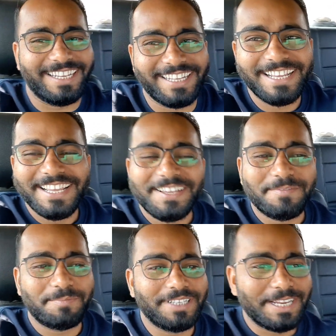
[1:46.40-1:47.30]

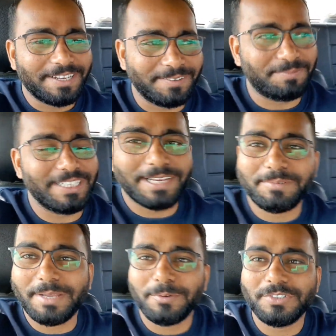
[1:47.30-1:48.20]
बी एम
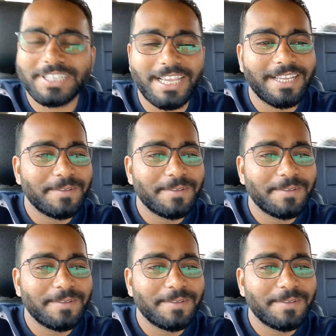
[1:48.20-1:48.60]
डब्ल्यू से